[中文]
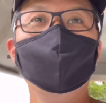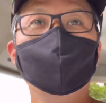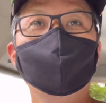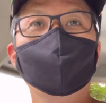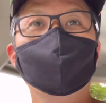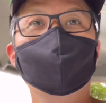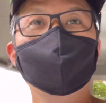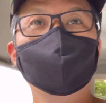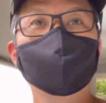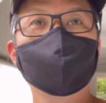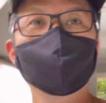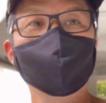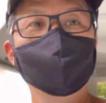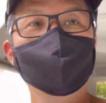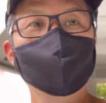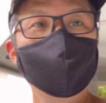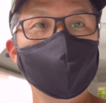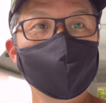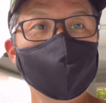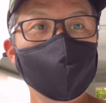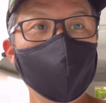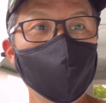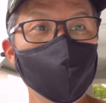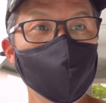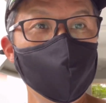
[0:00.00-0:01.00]
哦，我们
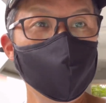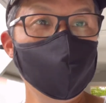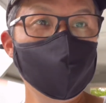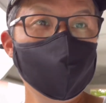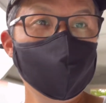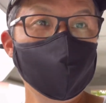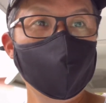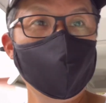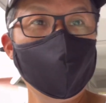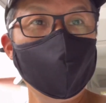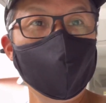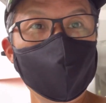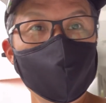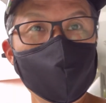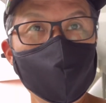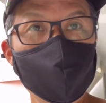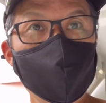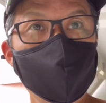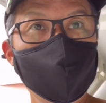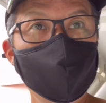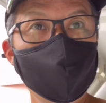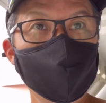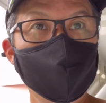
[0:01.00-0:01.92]
到了，来看一下。